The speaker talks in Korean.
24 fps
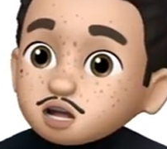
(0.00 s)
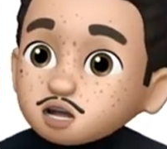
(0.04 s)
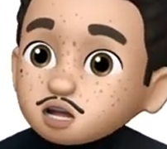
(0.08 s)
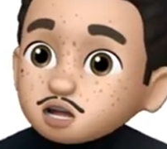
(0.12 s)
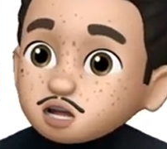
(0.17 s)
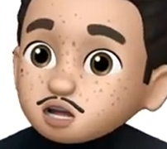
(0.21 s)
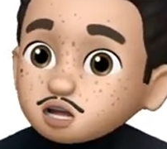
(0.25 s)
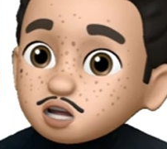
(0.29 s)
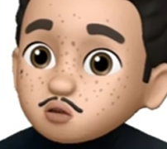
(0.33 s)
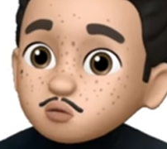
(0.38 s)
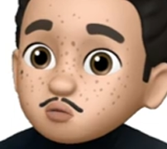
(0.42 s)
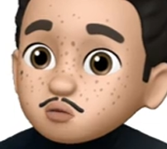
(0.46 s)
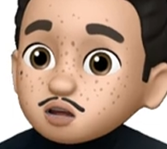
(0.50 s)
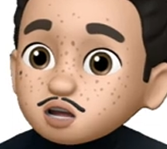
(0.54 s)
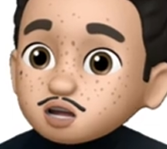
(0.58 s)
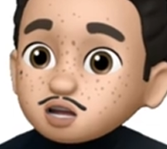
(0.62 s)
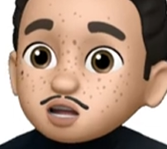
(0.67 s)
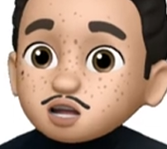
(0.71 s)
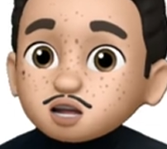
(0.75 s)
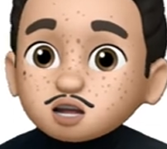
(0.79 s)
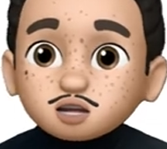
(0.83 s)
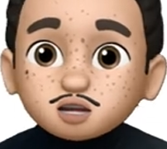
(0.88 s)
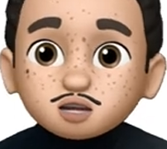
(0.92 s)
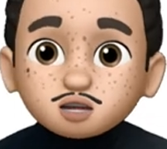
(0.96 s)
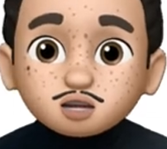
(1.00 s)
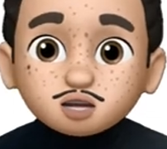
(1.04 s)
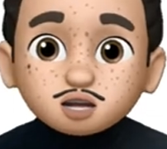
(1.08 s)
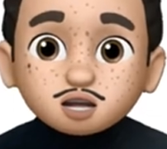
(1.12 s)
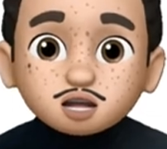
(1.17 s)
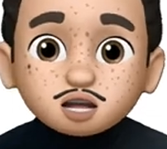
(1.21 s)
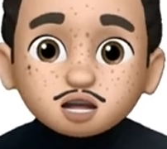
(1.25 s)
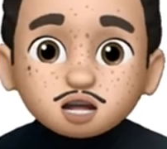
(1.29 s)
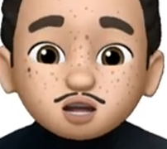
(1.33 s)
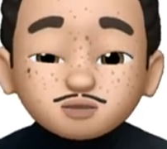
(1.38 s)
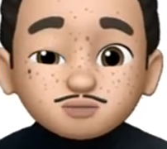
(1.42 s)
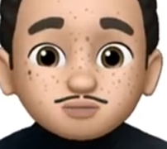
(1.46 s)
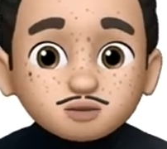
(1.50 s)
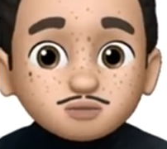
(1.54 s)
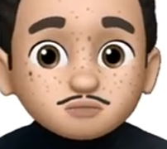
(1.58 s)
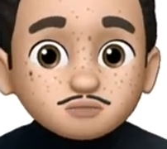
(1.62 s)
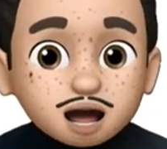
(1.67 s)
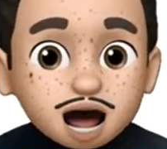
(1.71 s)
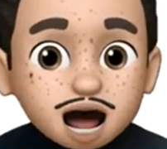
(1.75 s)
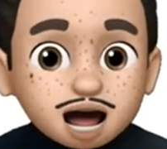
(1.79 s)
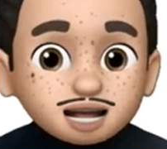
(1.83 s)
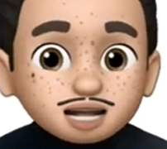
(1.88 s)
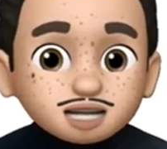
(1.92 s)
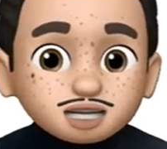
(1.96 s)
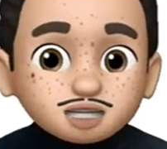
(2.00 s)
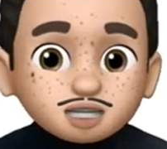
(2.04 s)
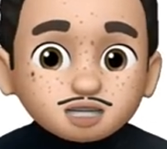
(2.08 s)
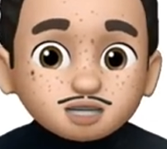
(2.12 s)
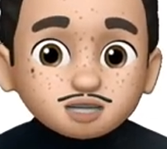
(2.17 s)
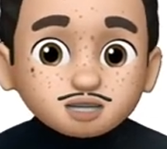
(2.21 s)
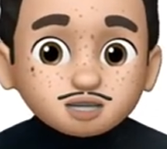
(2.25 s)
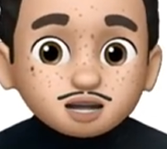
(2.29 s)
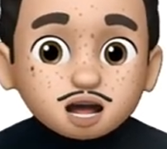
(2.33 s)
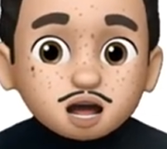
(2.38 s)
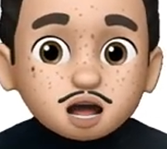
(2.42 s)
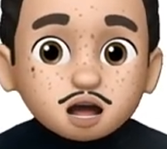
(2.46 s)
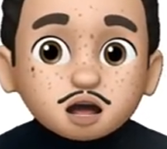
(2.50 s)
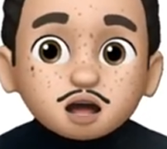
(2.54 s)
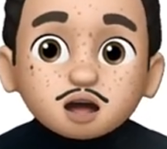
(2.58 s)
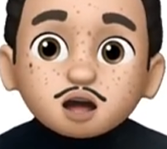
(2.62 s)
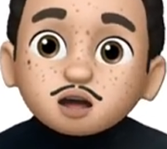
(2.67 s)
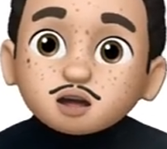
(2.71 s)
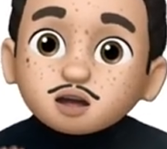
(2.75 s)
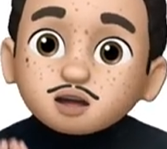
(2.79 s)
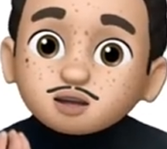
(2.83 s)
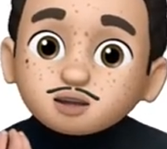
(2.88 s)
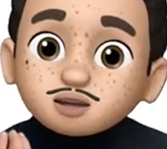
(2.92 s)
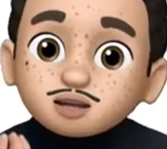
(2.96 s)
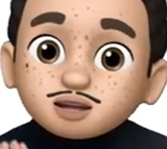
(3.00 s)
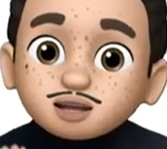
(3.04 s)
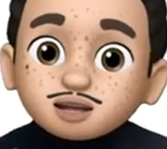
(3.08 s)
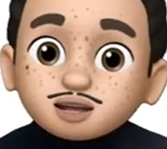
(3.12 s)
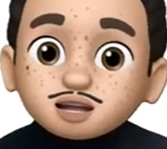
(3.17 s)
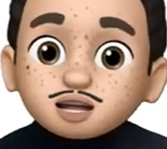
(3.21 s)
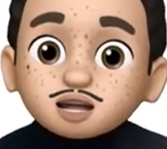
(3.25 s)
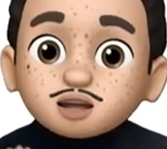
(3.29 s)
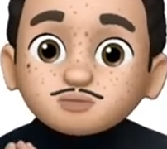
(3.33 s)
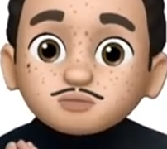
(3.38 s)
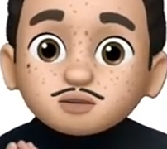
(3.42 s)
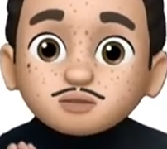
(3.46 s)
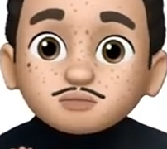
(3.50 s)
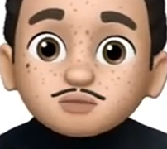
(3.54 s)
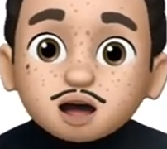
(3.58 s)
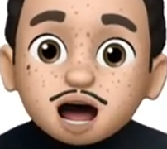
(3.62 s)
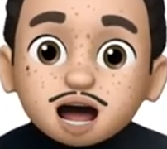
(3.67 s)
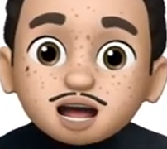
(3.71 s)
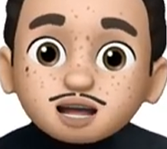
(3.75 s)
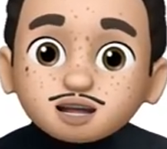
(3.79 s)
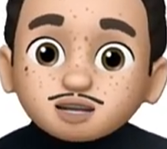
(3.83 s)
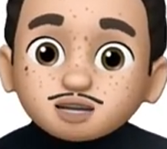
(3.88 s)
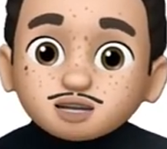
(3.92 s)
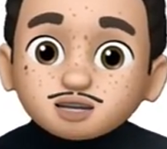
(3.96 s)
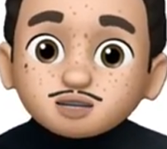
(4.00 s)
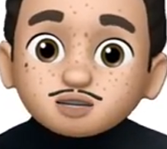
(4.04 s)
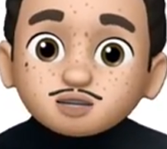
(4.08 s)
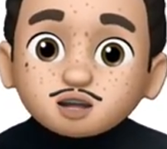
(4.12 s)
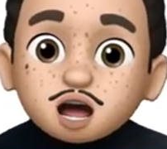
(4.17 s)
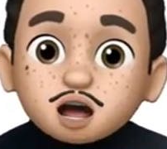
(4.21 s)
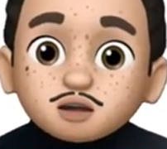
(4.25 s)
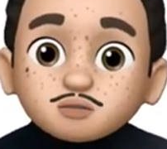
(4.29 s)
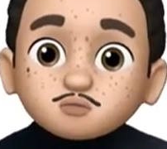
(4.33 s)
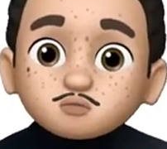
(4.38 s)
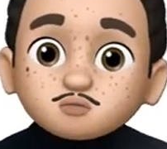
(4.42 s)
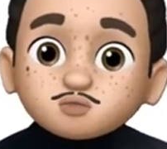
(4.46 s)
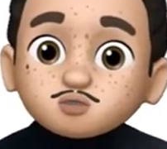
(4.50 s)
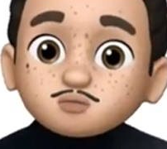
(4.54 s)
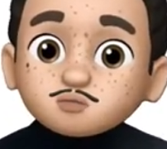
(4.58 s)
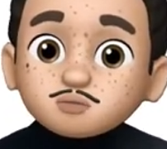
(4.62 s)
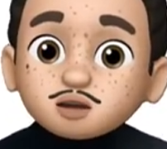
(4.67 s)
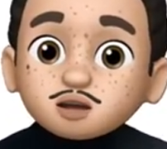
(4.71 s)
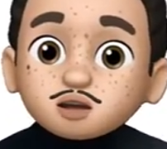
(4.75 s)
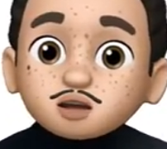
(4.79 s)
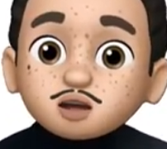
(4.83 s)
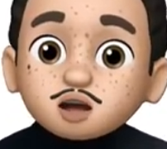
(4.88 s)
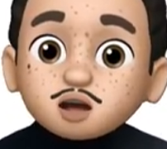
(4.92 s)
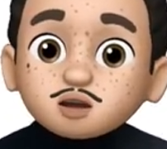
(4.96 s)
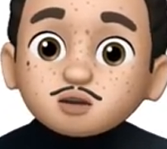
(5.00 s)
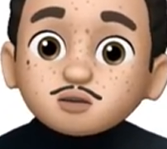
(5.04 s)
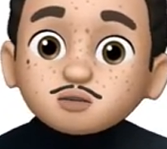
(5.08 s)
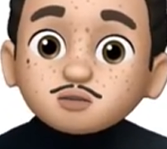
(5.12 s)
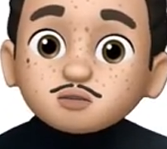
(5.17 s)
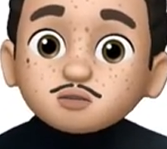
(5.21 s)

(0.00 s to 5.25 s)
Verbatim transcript: 이 요리는 기름이 많이 든다. 기름이 많이 든다. 무슨 말일까요?